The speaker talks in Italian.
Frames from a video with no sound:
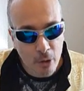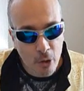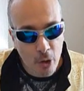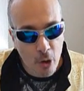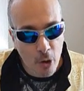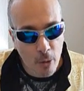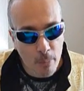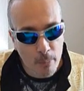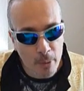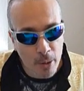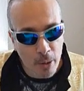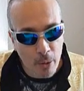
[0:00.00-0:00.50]

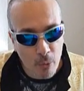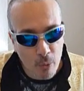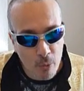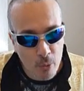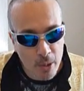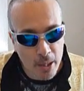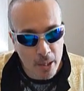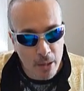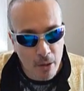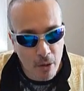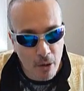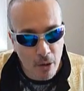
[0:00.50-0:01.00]
come un
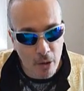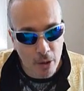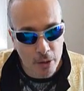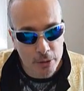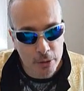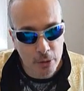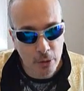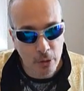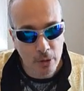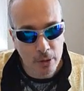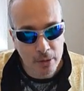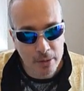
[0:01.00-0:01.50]

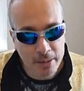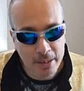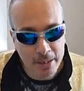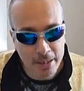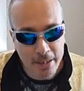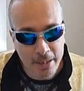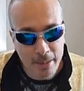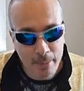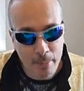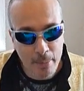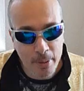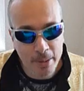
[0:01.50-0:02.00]
accordo di
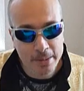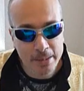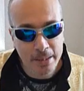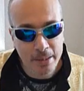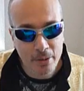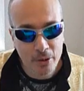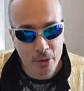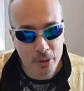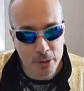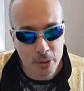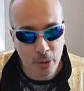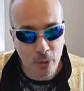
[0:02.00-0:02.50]
libera
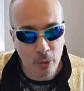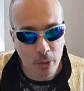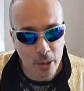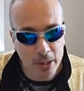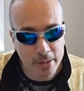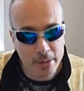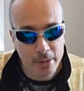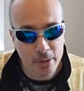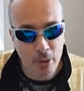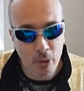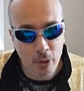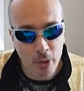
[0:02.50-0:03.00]

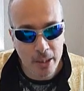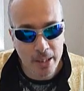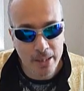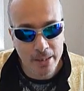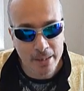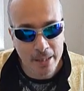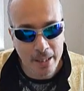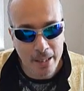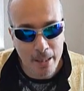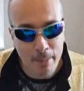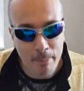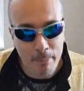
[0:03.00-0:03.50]
circolazione
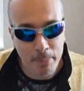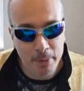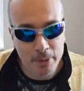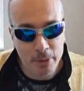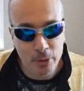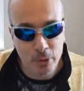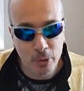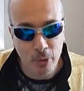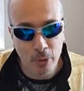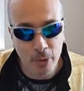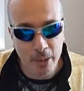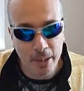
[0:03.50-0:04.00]
delle
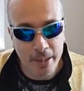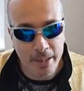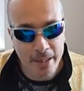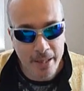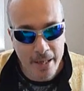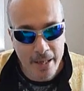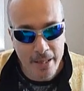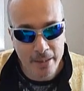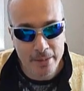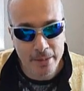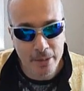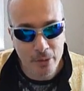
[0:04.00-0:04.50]
persone
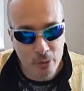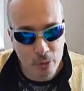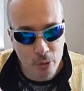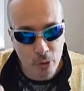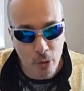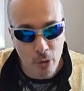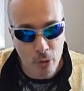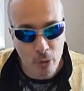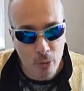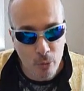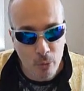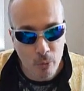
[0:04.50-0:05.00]
che era in
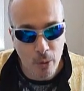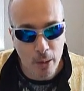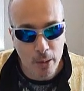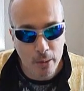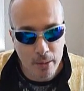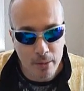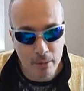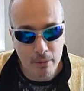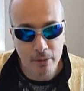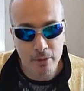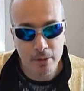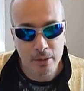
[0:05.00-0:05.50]
gioco un
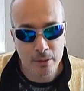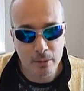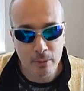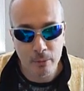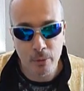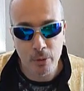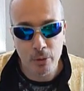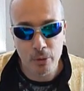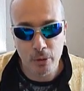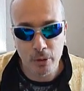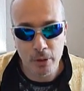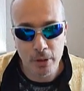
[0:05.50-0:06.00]
qualche cosa di
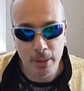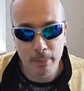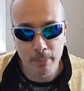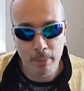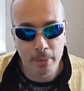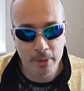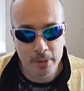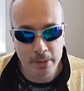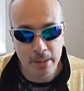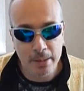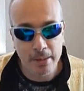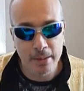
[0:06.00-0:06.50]
questo tipo.
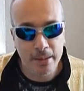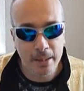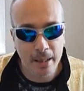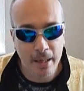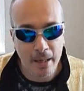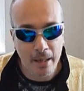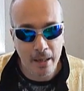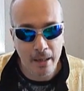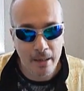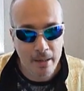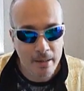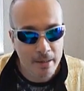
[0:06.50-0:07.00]
In
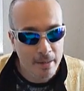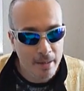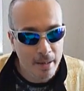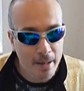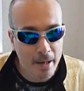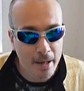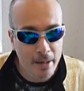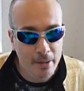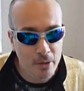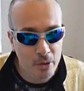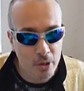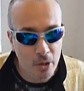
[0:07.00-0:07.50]
realtà è
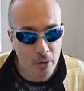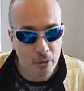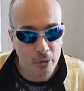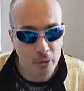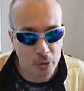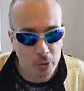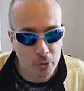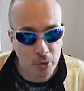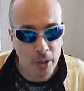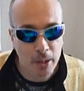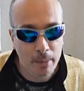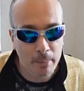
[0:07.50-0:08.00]
in gioco
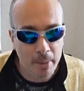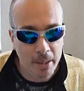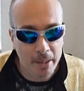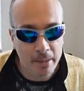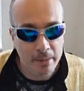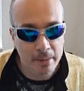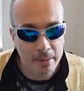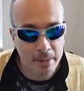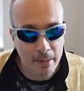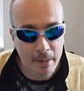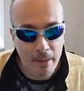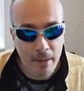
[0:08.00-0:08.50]

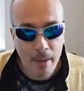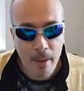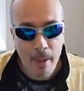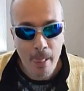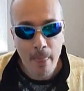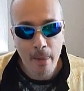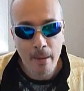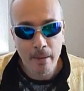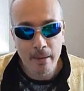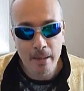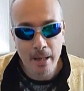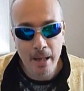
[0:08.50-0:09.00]
solamente
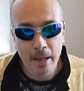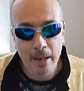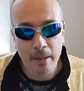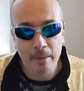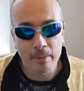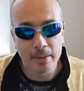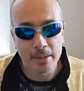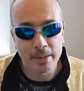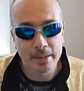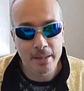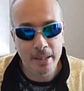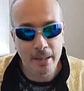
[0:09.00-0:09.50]

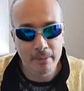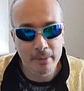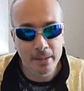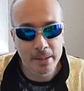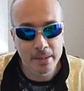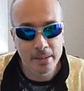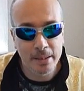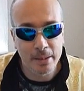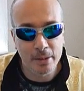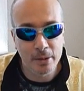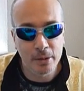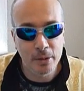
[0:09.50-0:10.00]
la
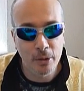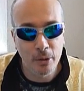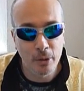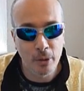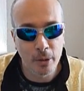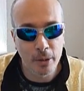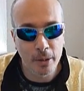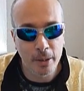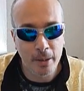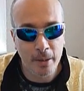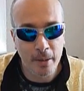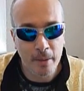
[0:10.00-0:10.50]

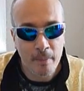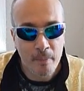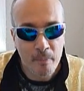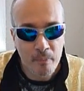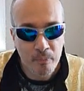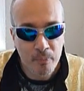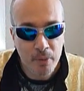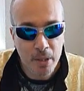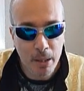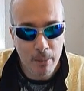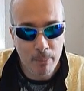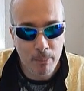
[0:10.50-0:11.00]
schiavizzazione
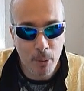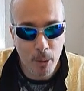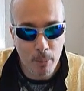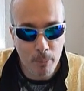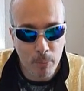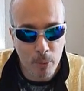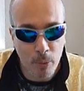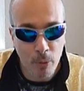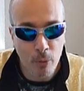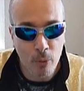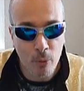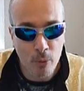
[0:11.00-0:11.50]
del
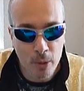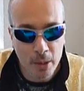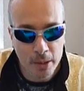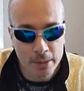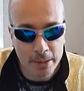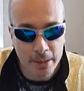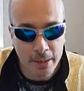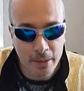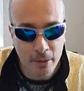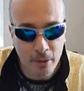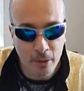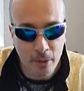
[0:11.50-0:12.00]
popolo
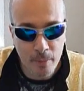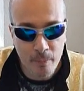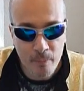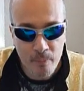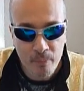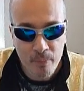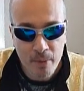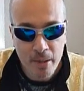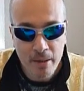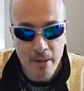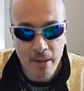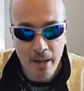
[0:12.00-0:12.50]
ucraino,
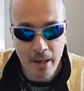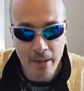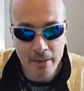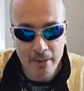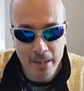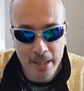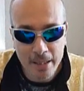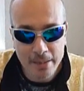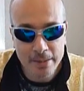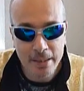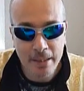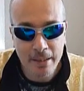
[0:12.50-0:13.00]

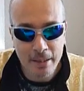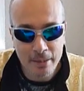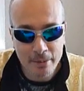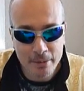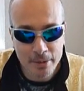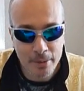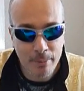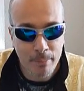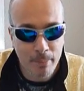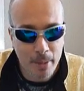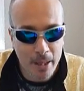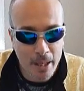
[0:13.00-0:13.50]
andare
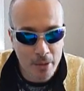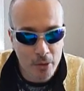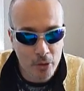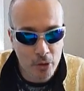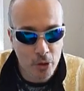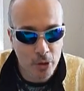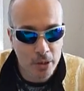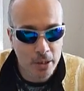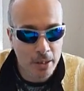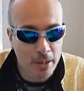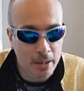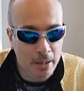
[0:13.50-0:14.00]

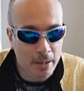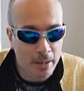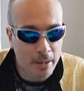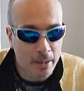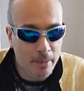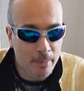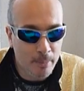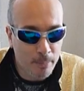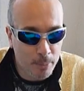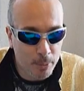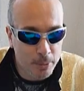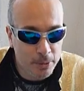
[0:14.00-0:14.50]
all'arrembaggio delle
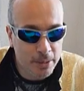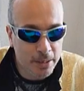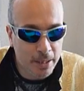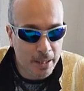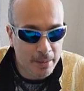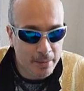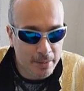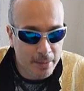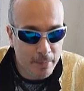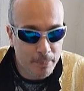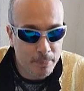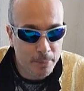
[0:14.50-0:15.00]

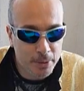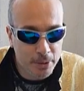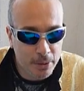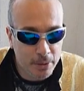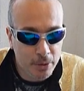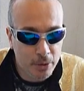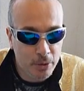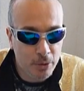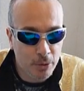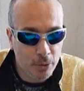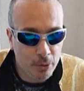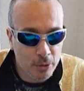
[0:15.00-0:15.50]
importanti e
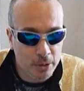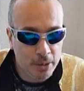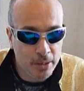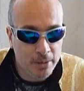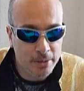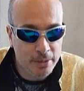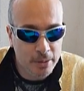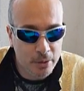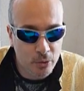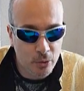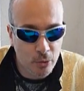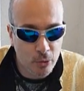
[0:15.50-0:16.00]
preziose
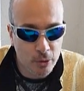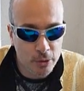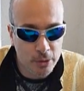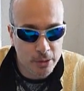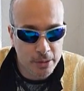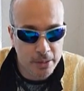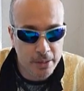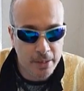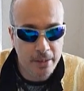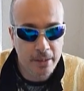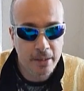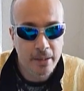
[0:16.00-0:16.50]

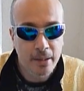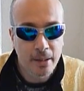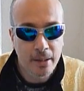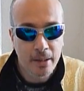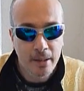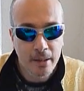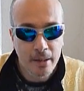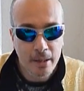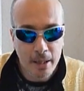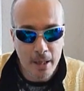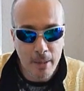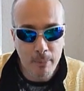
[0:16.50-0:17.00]
risorse
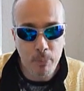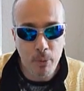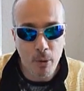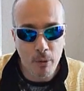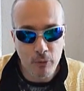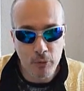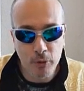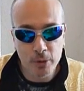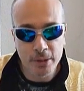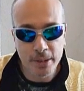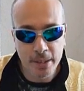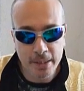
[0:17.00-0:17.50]
che può
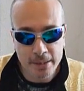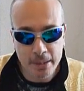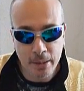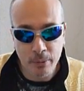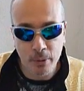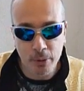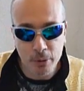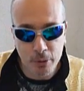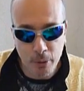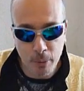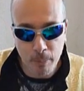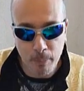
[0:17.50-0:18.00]
fornire
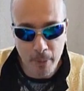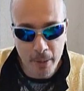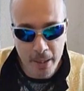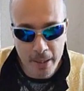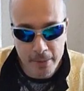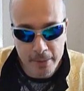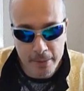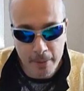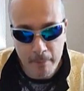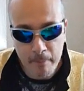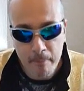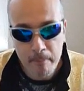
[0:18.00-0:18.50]
questo
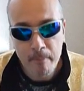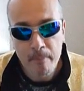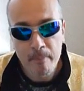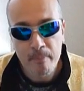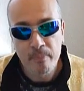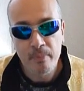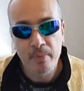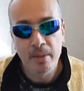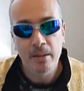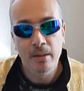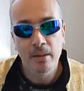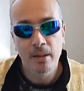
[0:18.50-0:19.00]
paese.
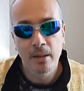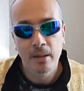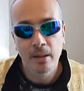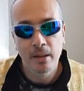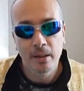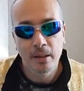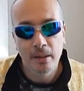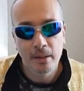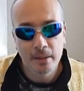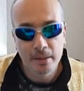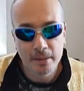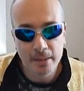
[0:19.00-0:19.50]

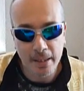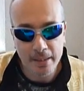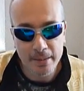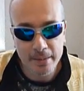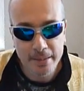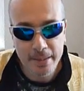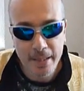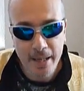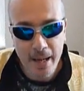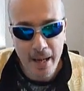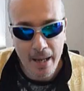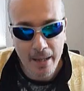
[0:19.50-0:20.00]

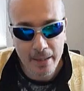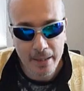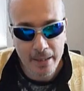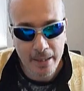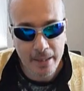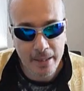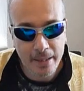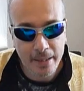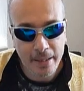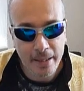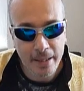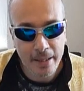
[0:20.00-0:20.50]
Tant'è
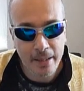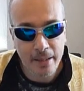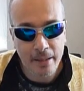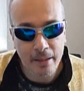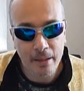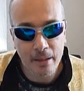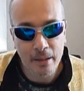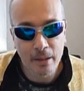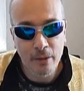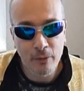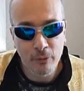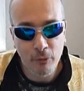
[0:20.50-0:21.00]
anche
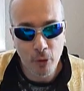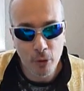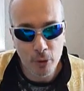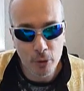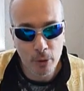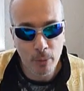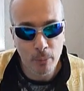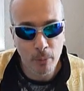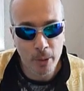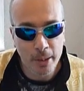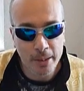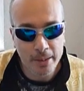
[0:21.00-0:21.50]
che il
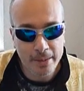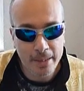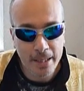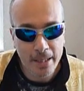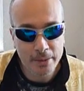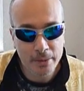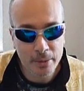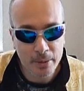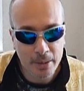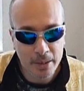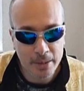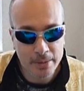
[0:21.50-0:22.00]
Fondo
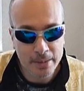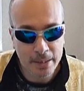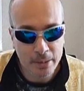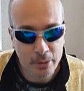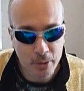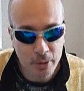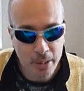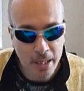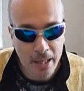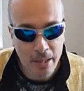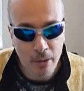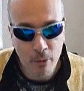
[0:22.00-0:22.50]
Monetario
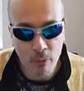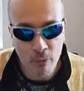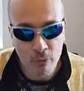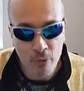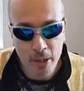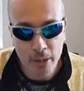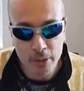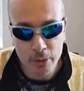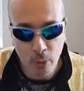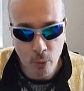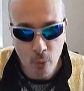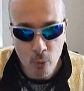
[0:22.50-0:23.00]
Internazionale,
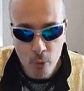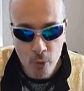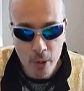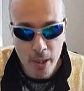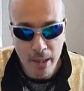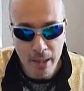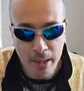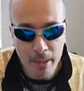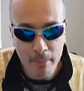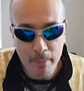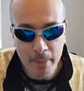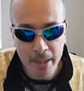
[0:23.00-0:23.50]
ovvero un
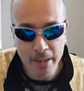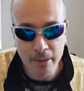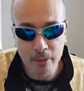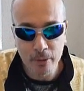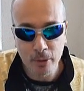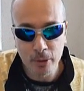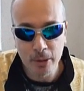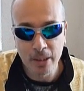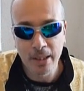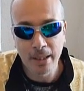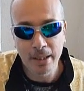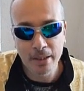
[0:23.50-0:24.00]
elemento
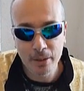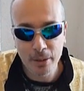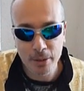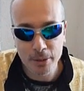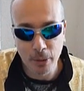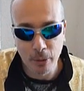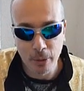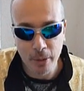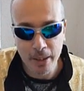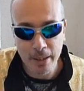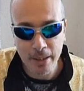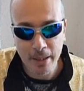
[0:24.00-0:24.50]
della
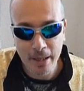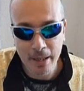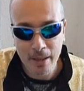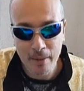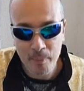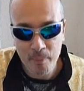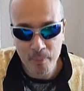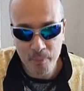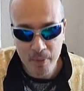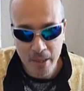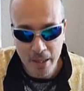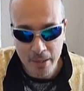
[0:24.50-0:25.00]

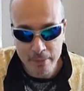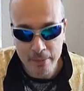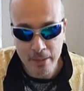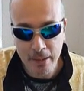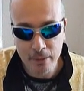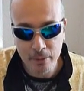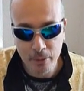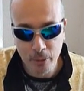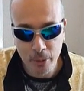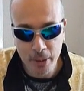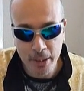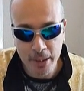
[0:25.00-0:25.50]
Troica, ha
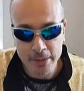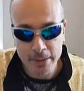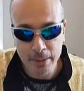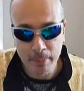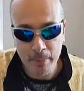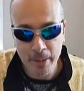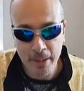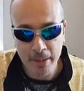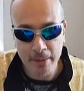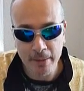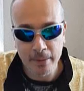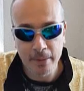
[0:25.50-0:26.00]
detto
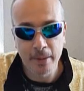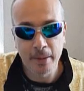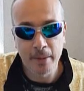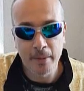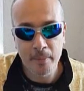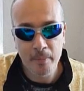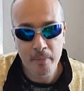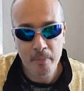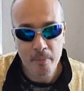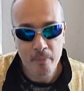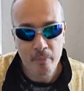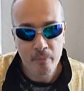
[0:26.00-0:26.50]
chiaramente